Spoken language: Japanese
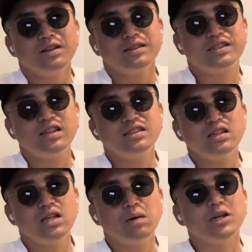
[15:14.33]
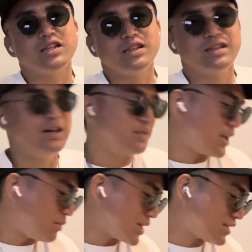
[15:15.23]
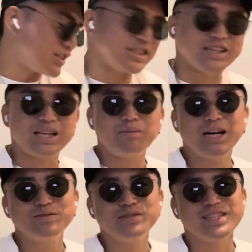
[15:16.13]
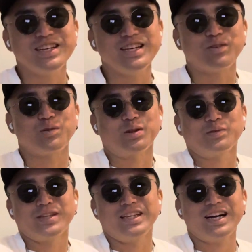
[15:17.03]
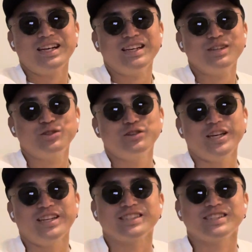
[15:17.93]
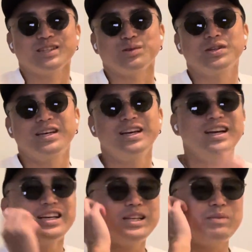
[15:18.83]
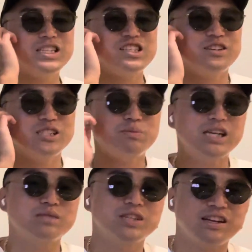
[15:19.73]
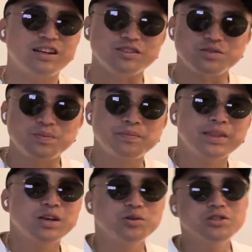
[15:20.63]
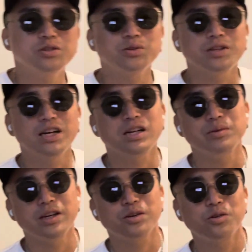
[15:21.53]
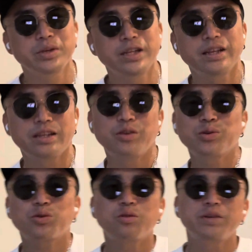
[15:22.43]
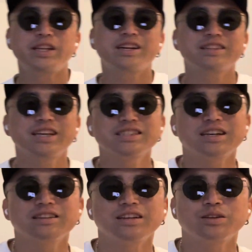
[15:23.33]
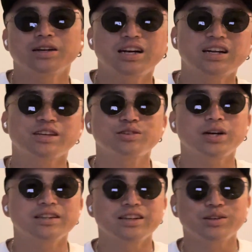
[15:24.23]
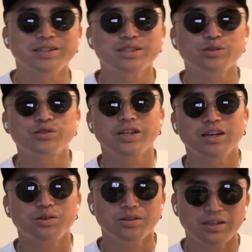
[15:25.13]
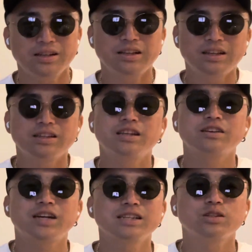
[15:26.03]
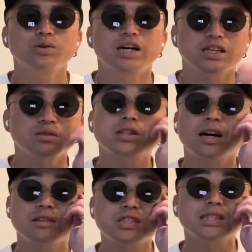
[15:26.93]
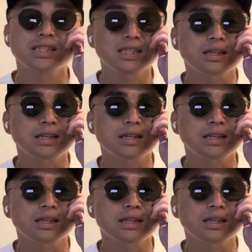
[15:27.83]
全然生で生すぎて生ハムじゃねえよこれと思って焼かないと食えねえやつだと思ってでマジックスパイスみたいなお塩となんかみたいなコンビニで日本のコンビニで買ったやつがあったりとかガーリックとかあったりとかするんであのなんで乾燥ガーリックみたいなのあるじゃないです